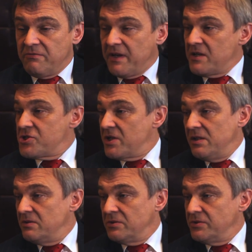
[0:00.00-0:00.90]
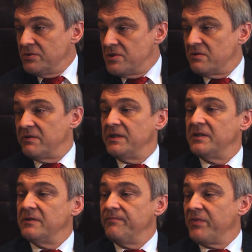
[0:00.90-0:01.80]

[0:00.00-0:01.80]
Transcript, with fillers: Veranstaltungen und so weiter.